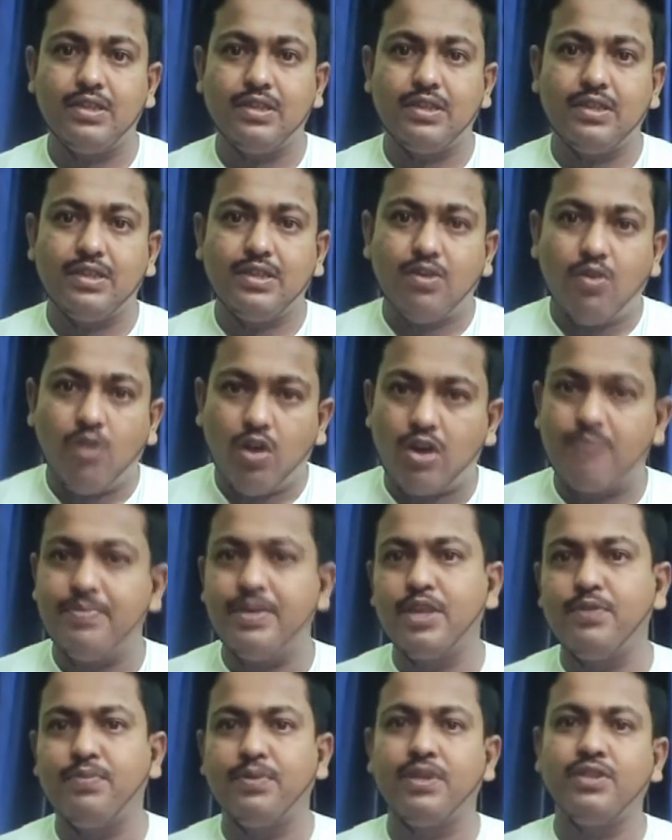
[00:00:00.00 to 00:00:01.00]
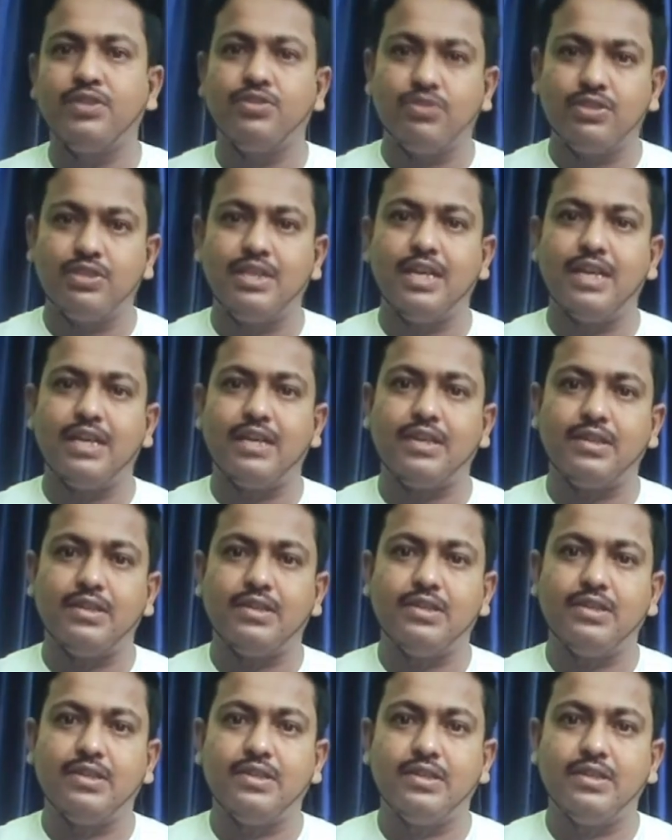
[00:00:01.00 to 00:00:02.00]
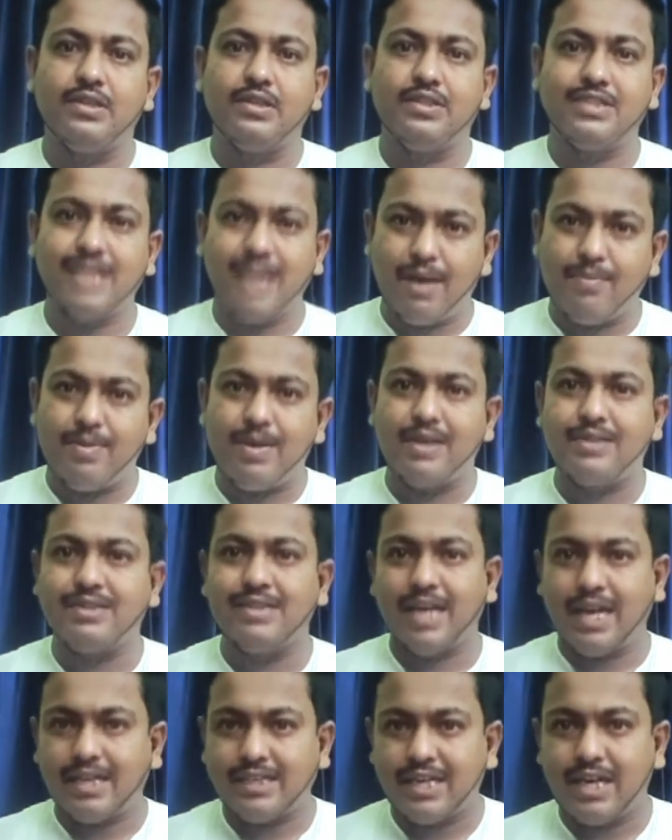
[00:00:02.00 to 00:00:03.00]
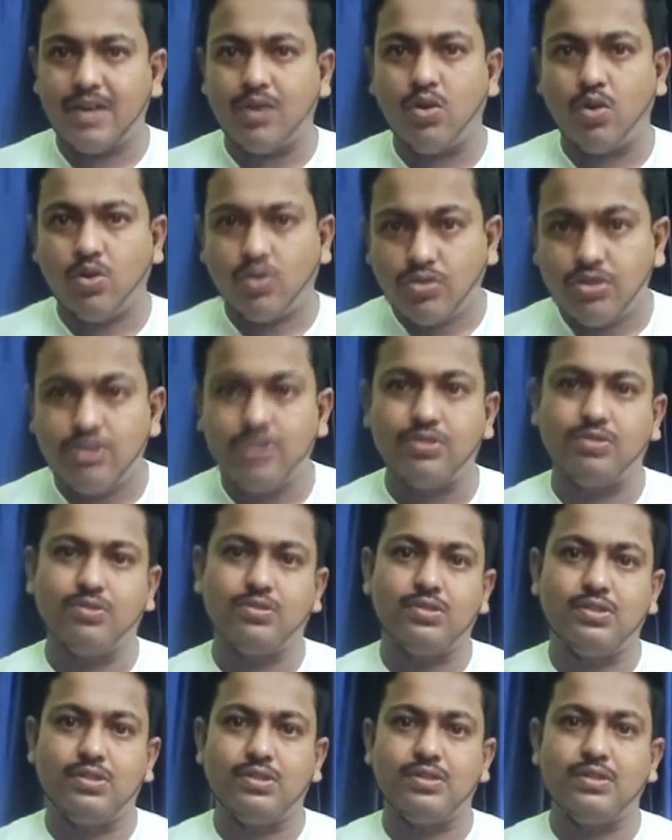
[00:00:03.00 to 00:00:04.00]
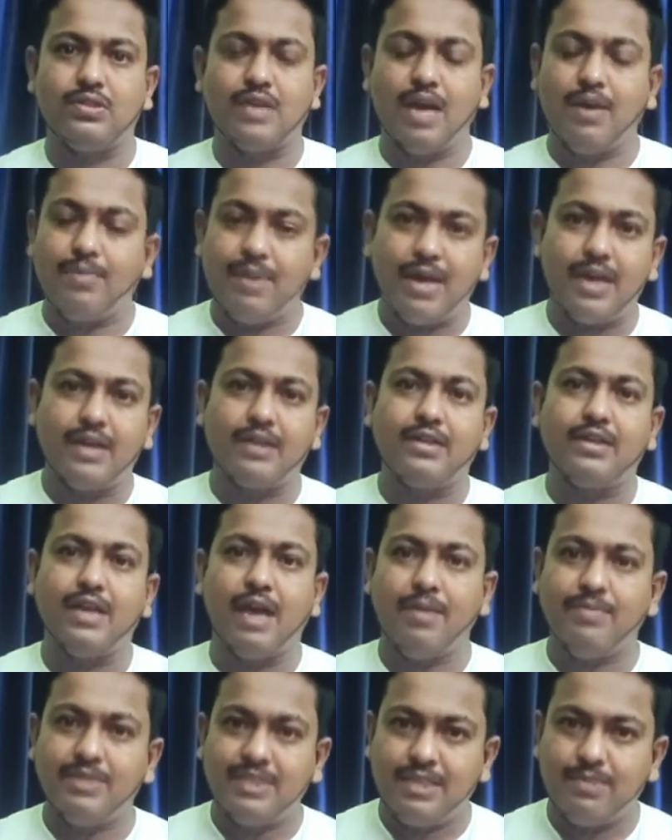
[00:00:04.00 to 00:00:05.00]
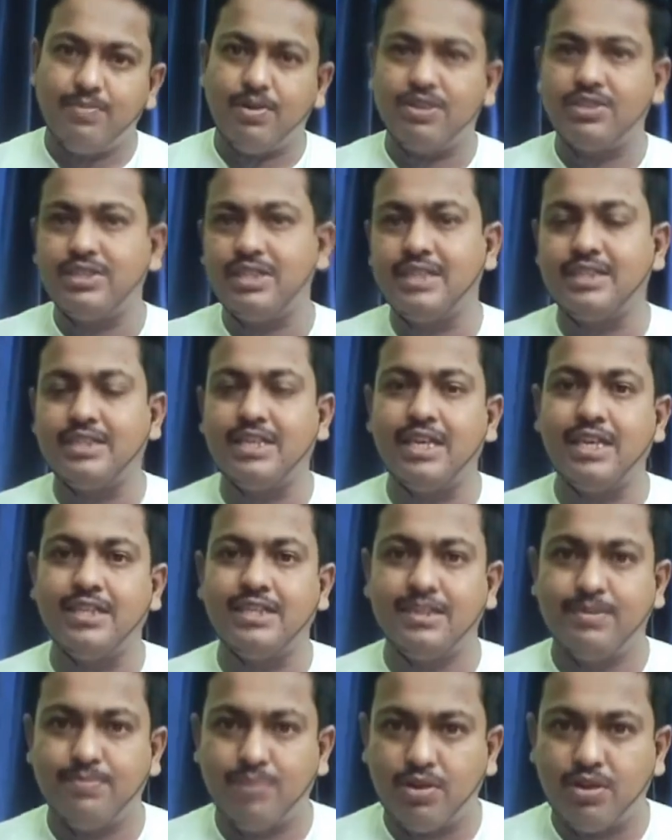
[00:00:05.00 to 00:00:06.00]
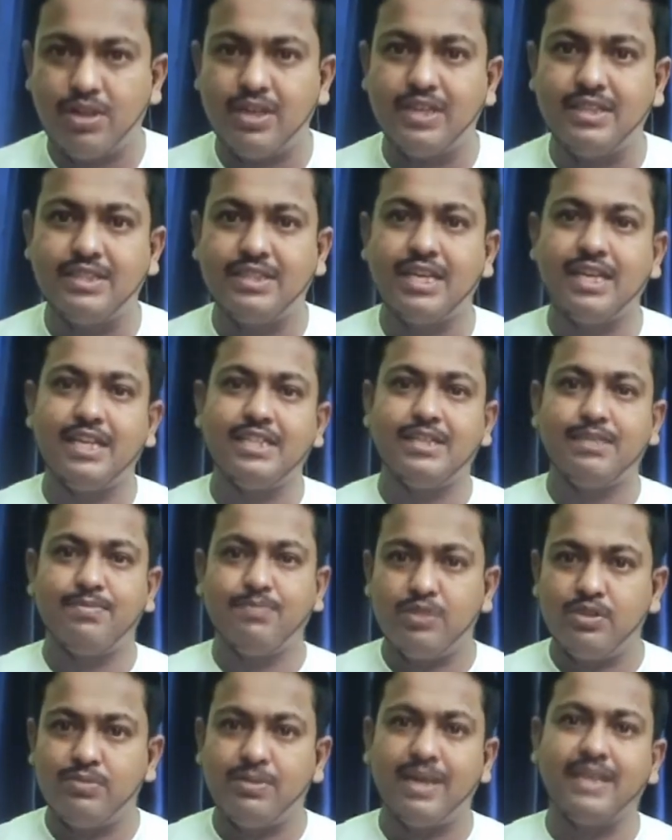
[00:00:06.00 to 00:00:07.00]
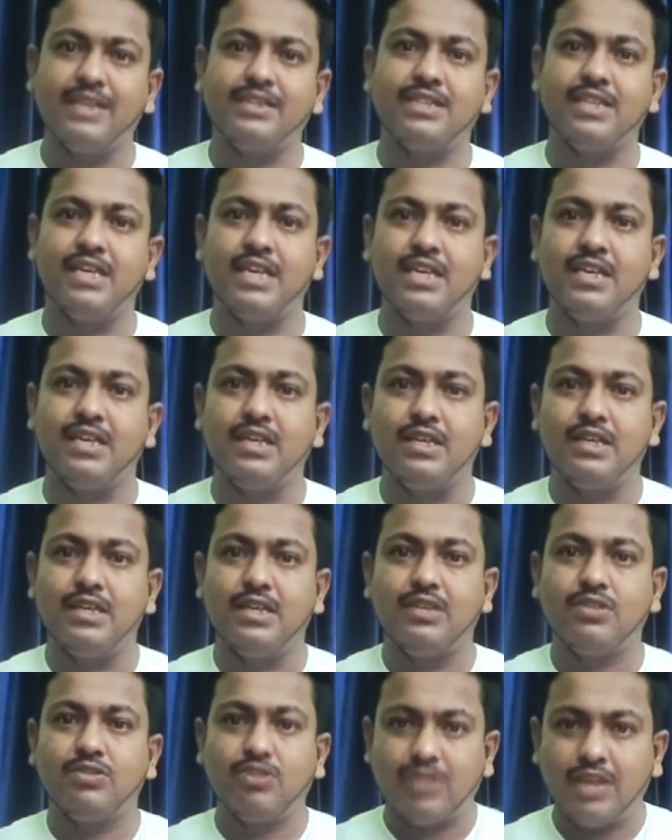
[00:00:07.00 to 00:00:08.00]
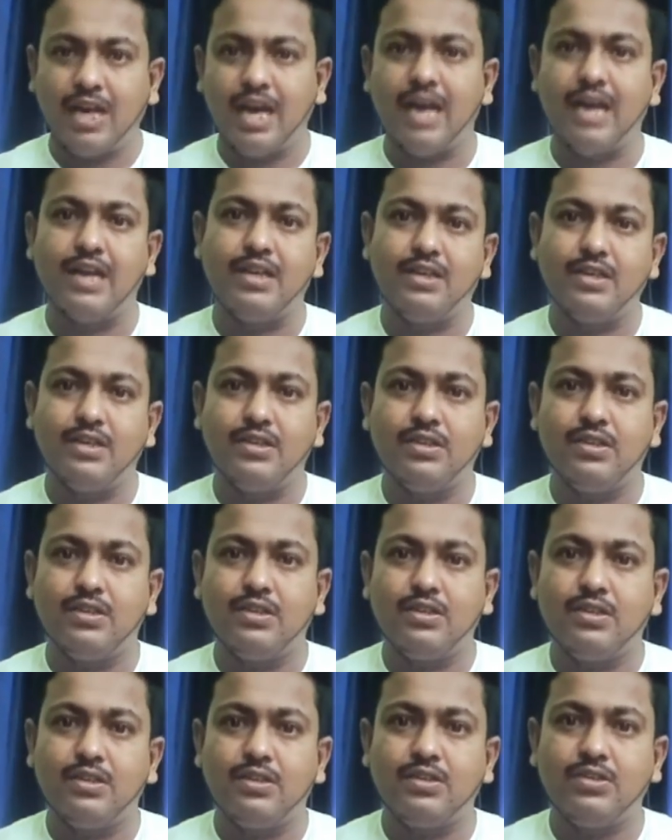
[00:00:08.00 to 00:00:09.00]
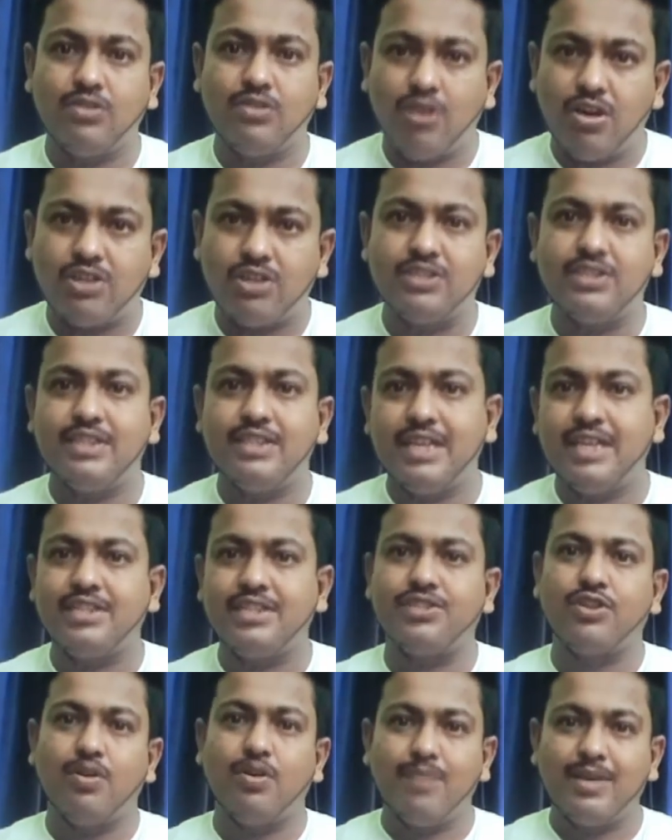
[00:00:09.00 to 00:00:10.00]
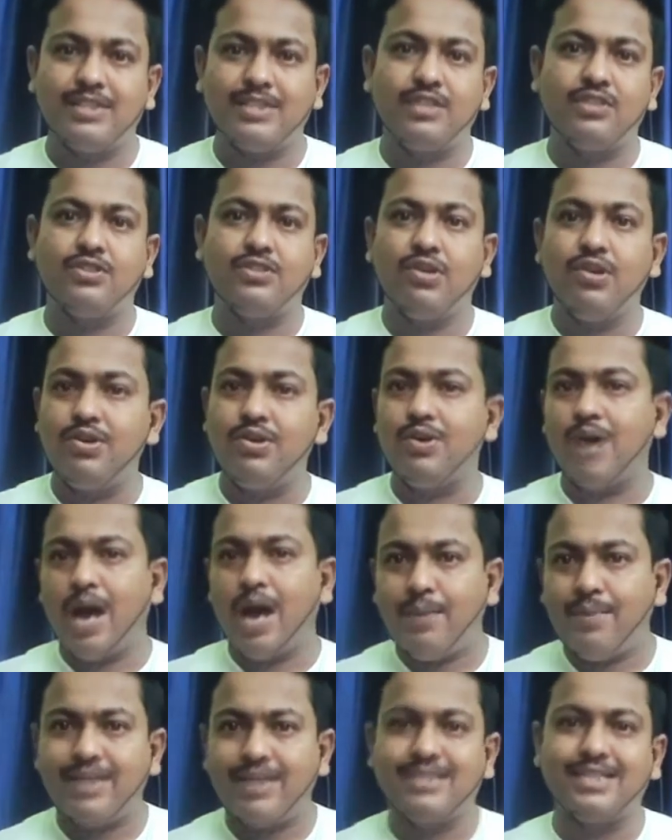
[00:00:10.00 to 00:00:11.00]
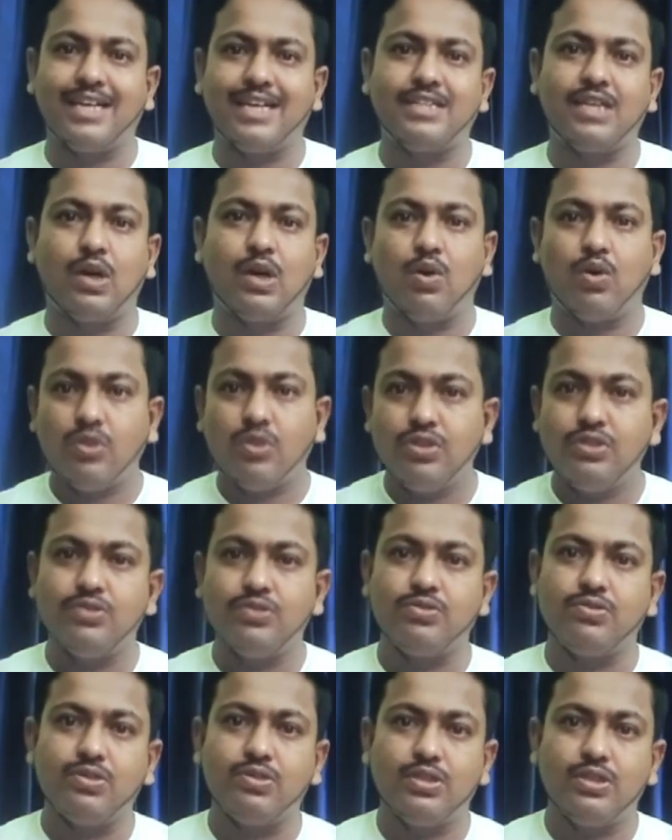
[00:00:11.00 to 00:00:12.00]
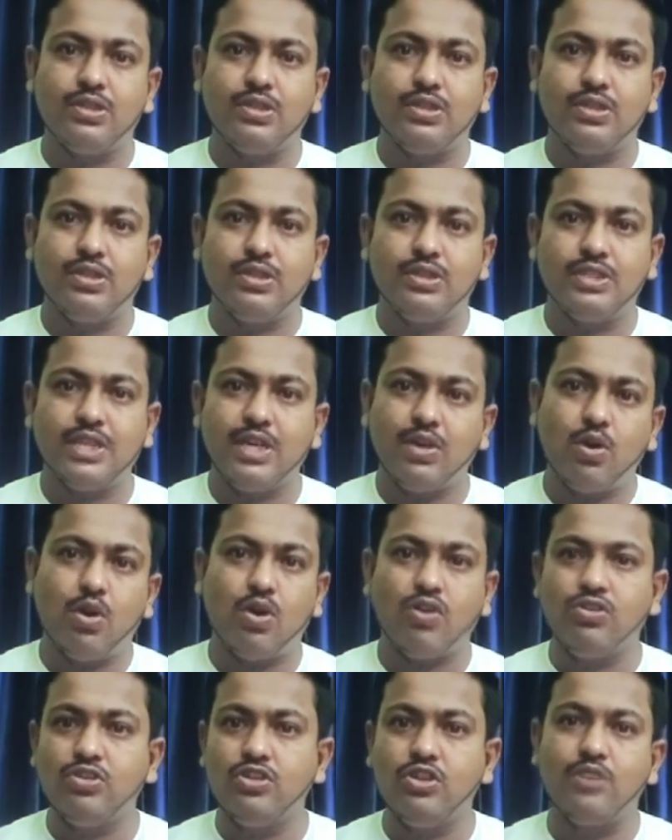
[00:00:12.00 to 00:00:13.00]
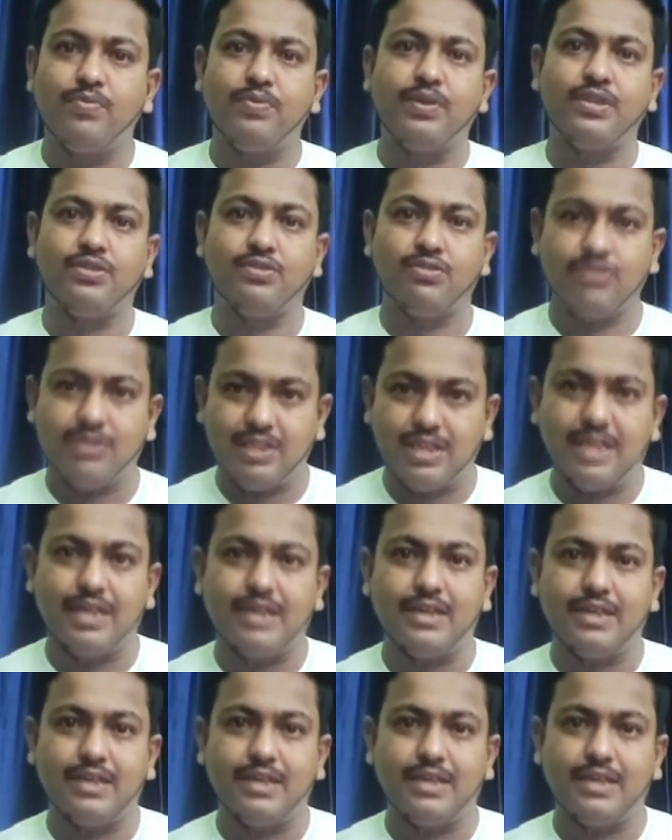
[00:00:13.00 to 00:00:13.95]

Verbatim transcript: পৃথিবীর যে প্রান্তেই থাকুক না কেন দেখা যায় তারা কিন্তু মা বাবার জন্য করে তো তাই এই করাটা সিসি আচ্ছা, ঠাকুর তাহলে আমাদেরকে করার উপরে জোর দিলেন অর্থাৎ